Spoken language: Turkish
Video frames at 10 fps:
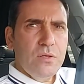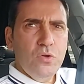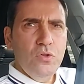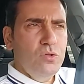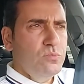
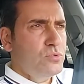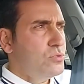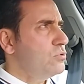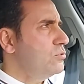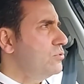Gönlümüz
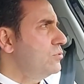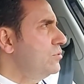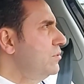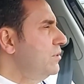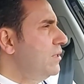
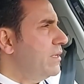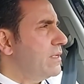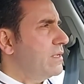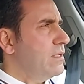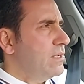
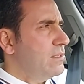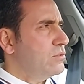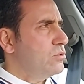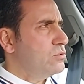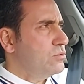
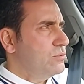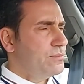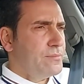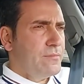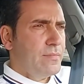hayırlarla dolsun.
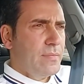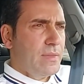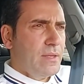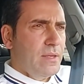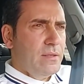
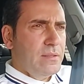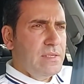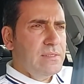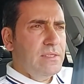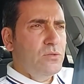
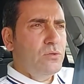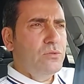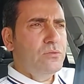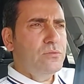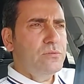
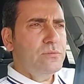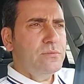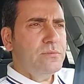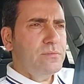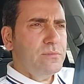İnsanoğlu
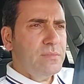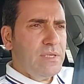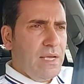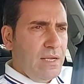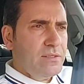
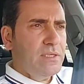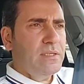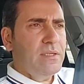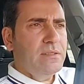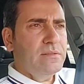
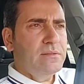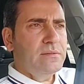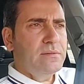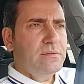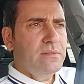gerçekten
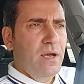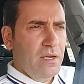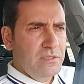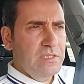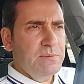
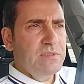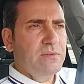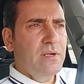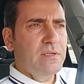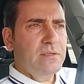aciz bir
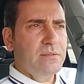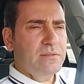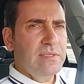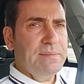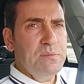varlıktır.
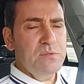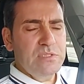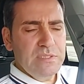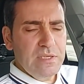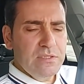Hepimiz
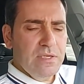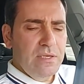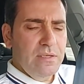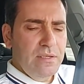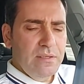için
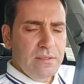geçerli.